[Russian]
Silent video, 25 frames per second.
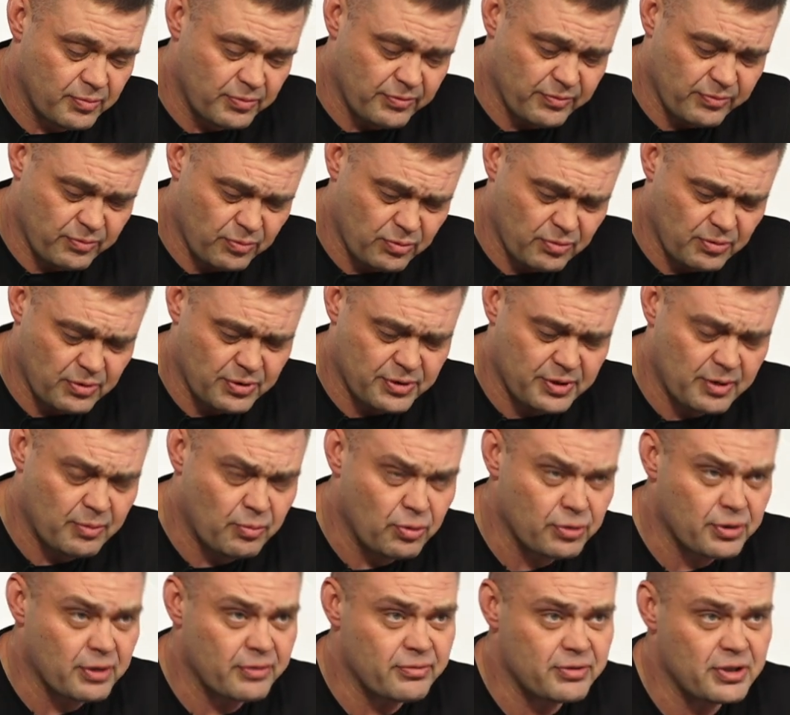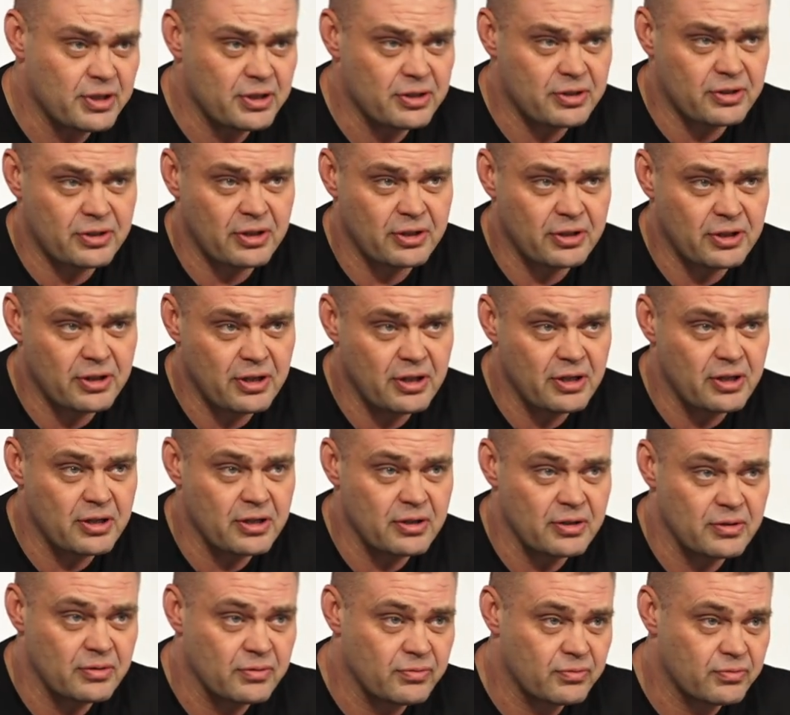Ну, разработка всей
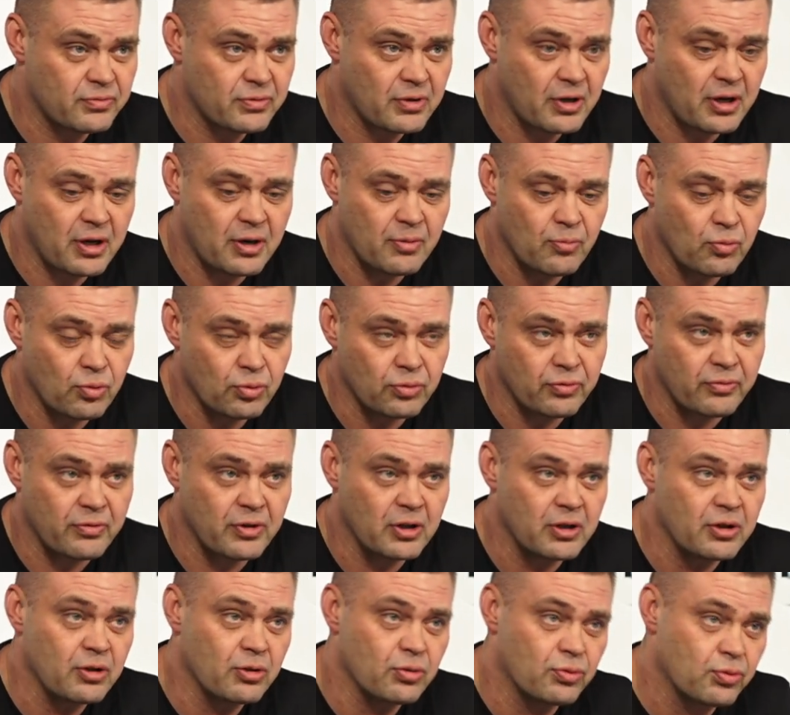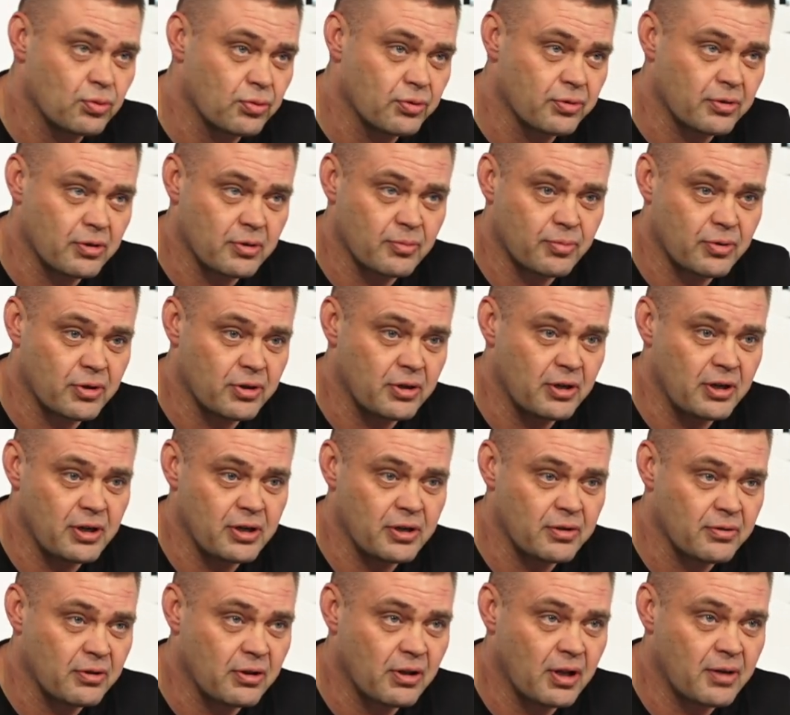стратегии, как будет выглядеть турнир
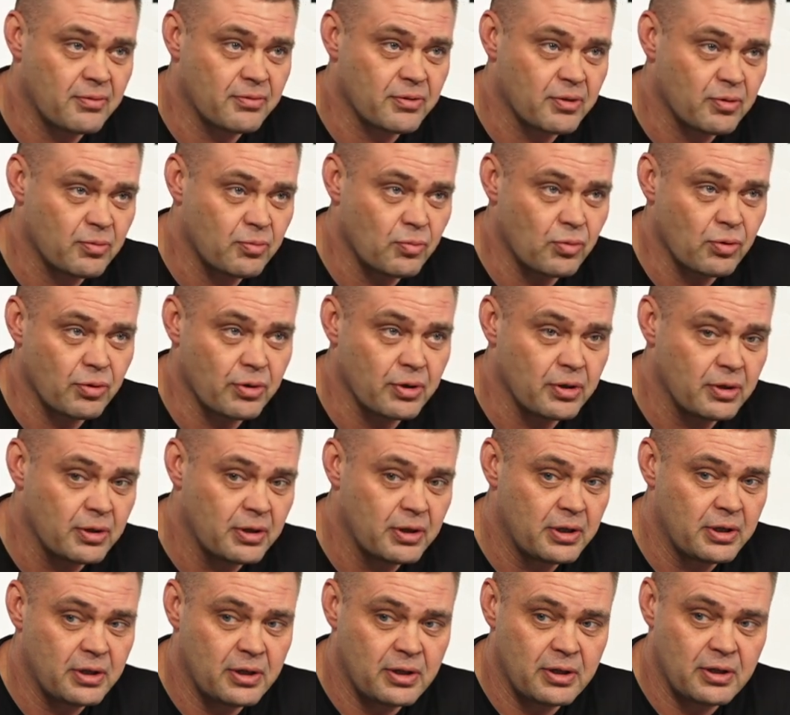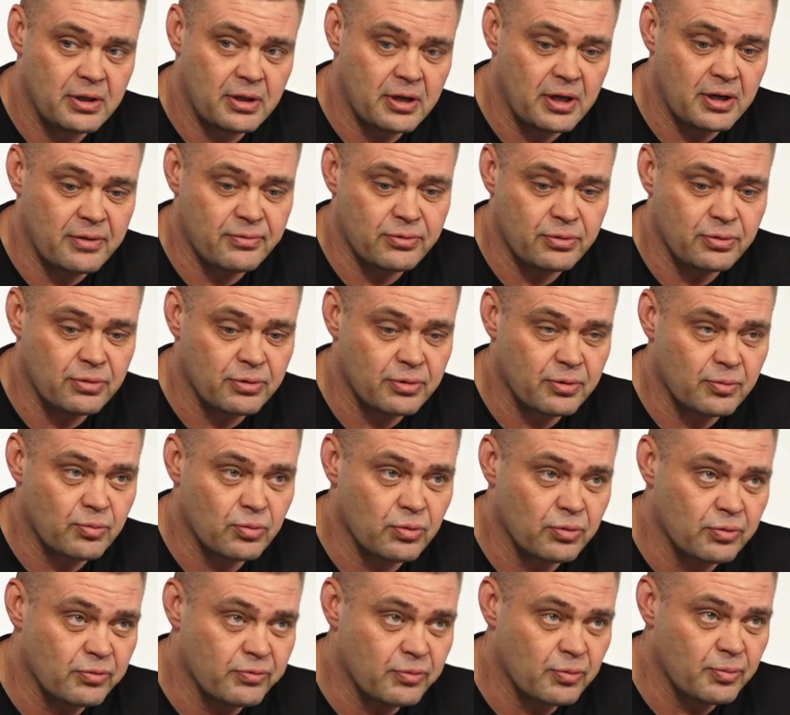определения главного боя, как все это
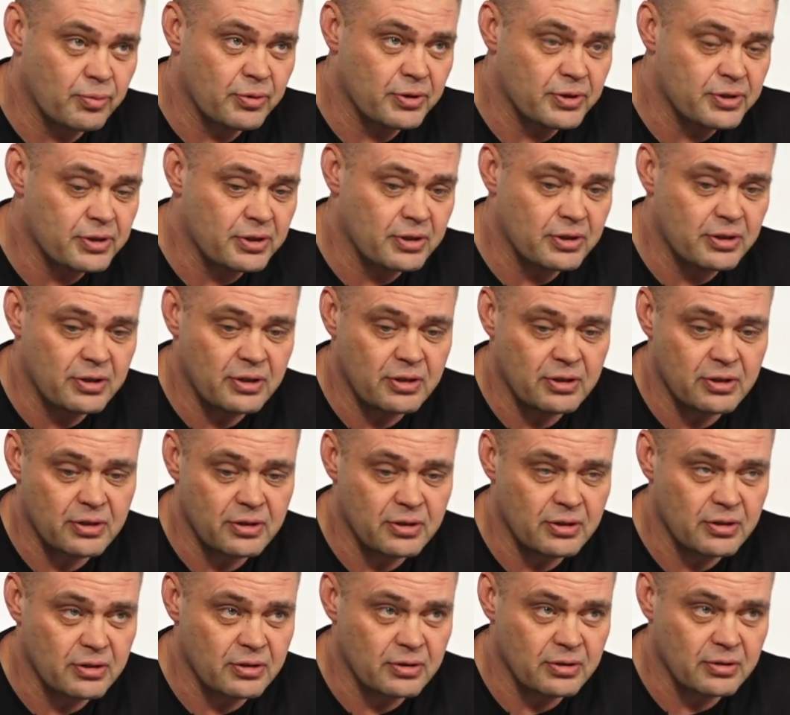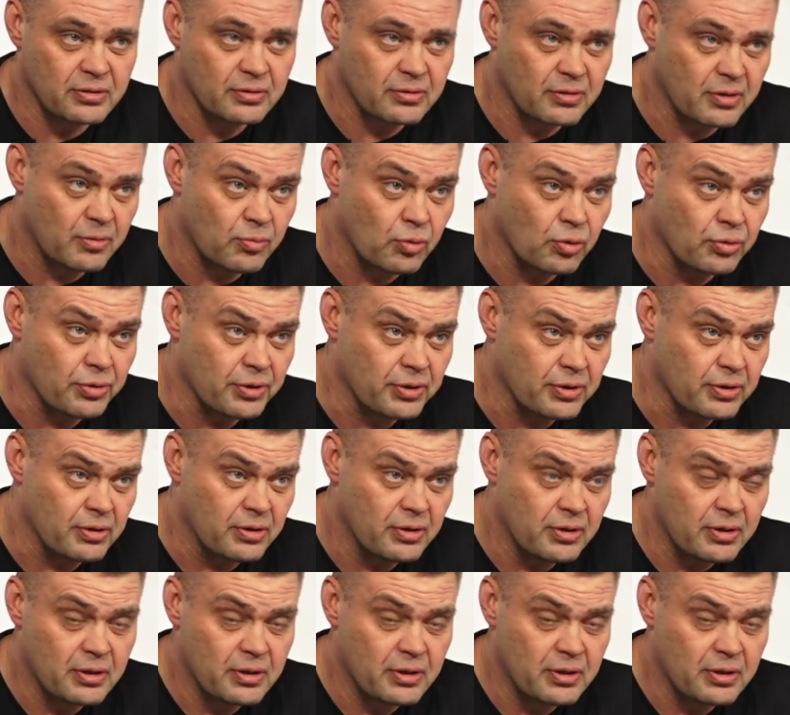будет все происходить и работать.